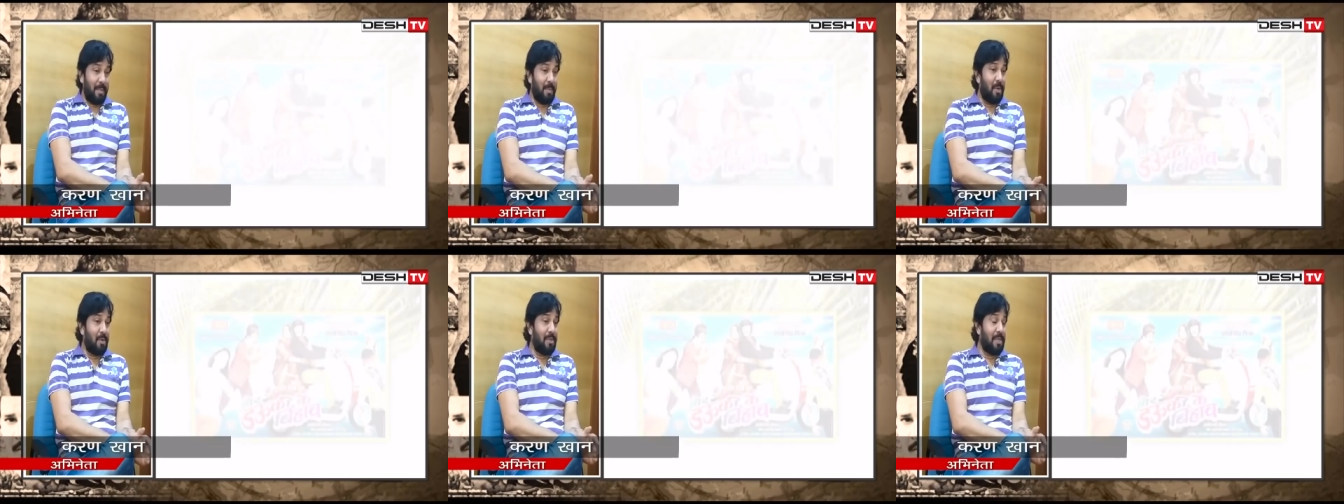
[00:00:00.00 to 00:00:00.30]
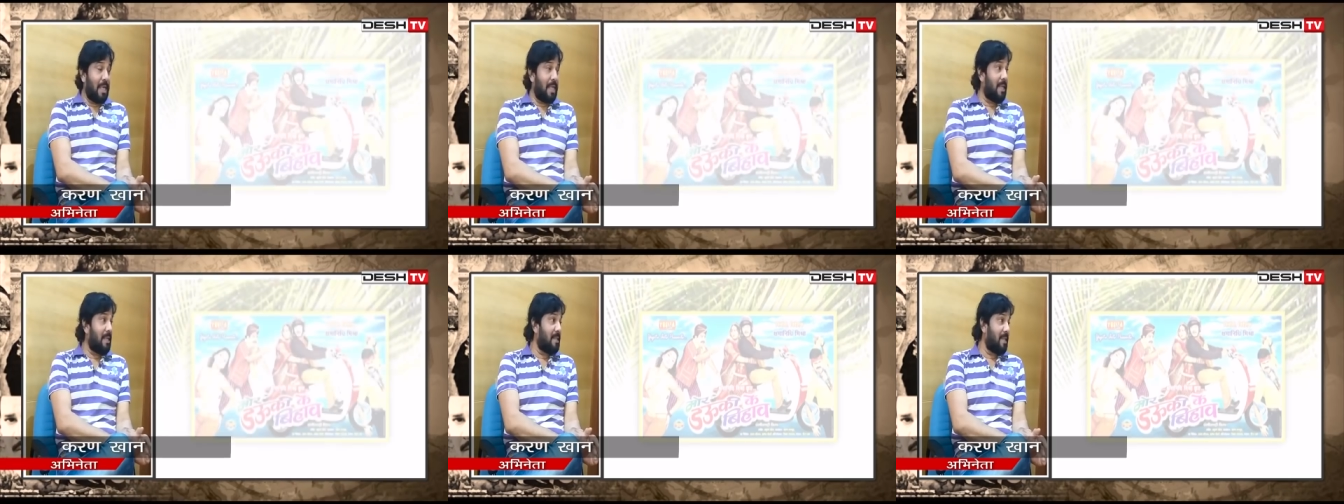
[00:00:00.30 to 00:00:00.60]
बहुत
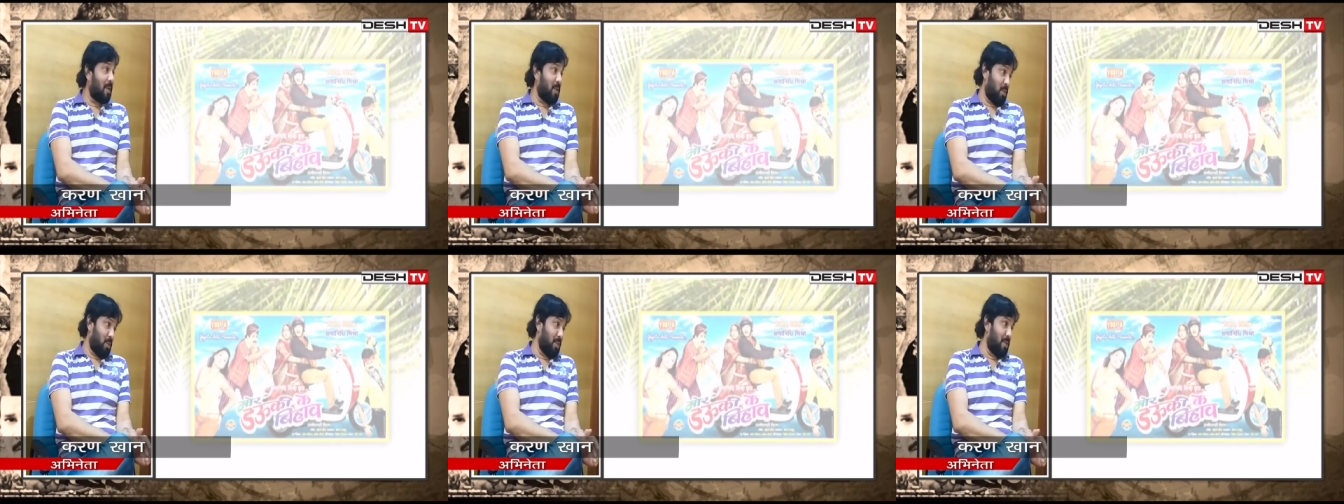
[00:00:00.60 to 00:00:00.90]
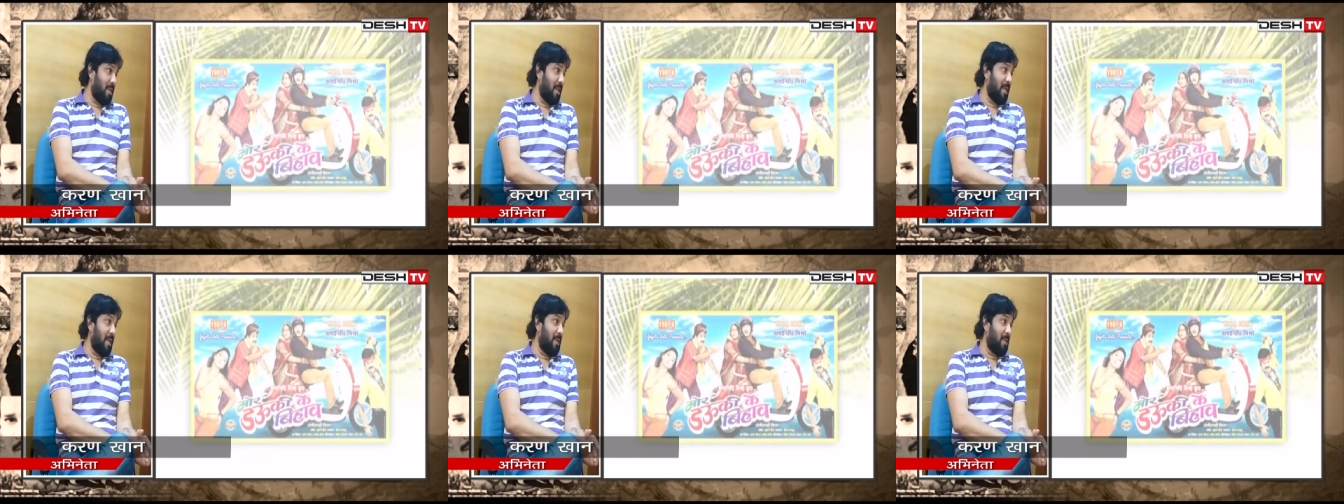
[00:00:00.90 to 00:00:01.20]
ज़्यादा
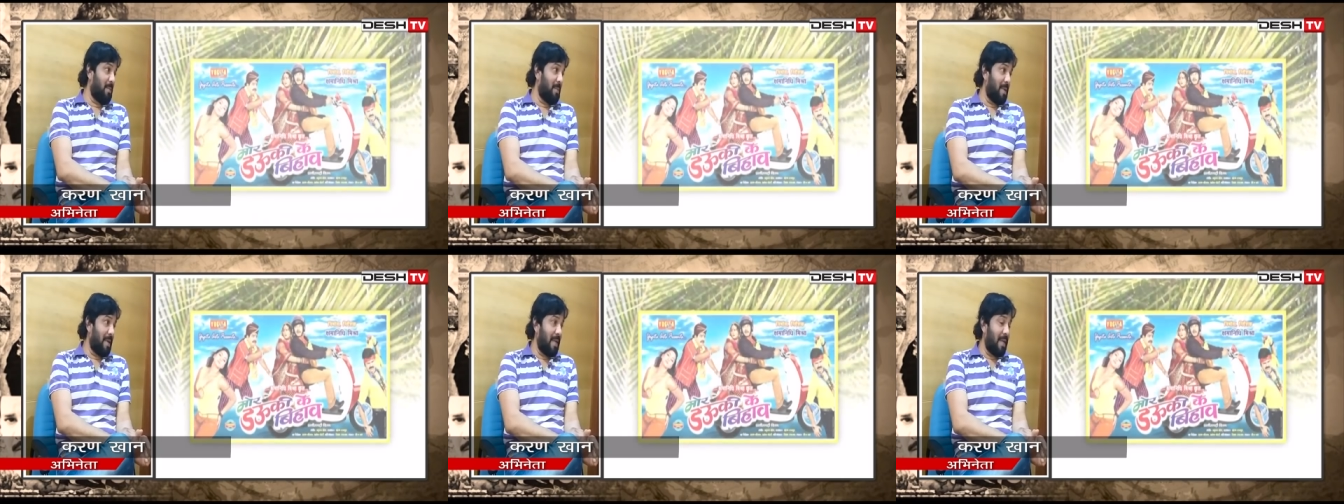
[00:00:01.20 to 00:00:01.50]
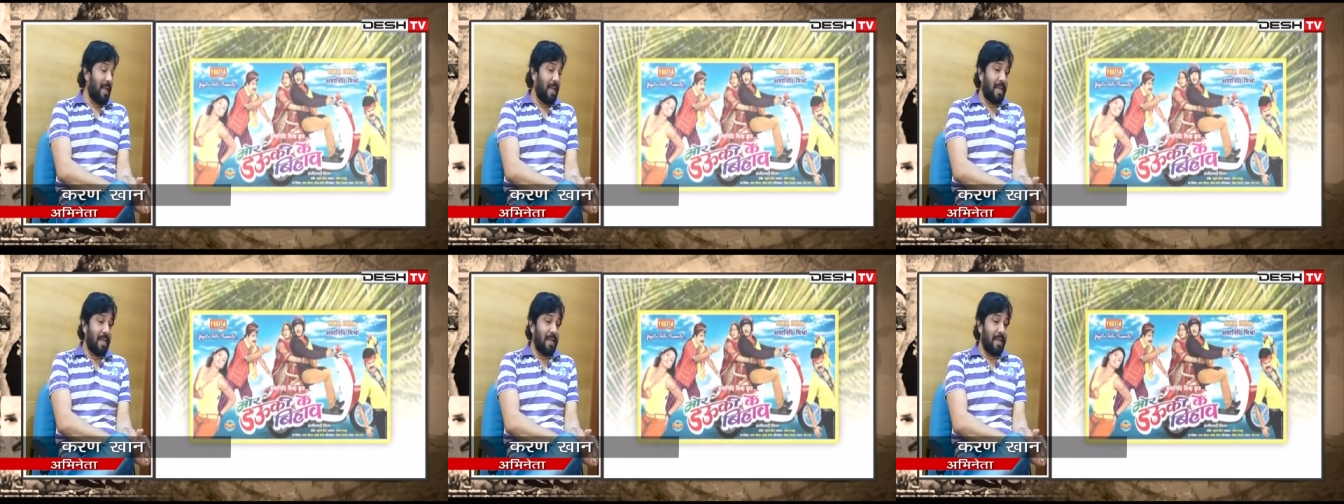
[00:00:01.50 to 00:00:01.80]
संकोची रहे हूँ मैं हाँ,
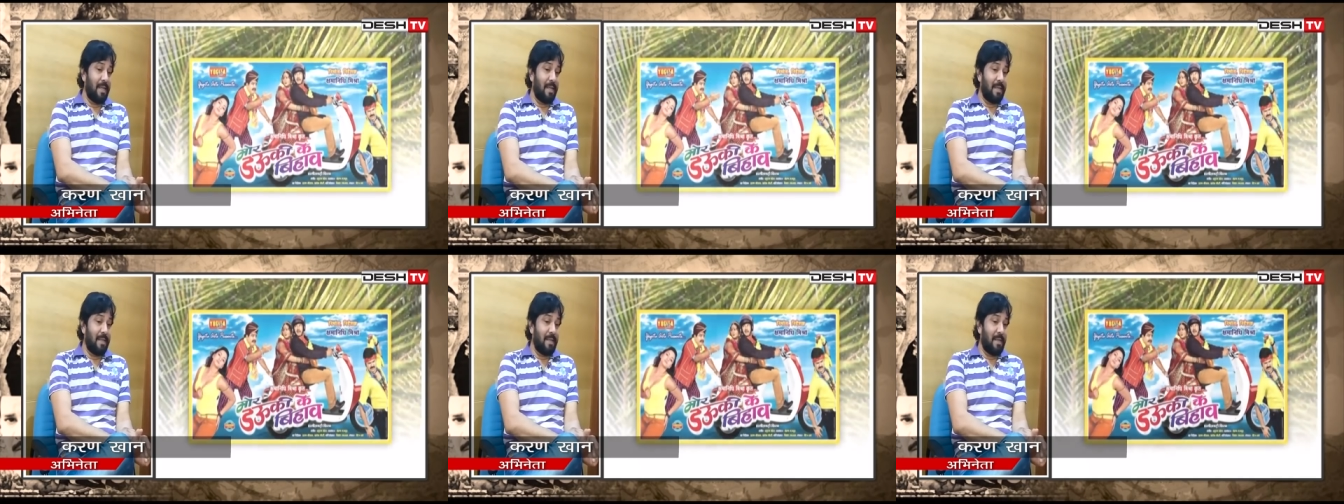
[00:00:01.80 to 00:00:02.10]
लेकिन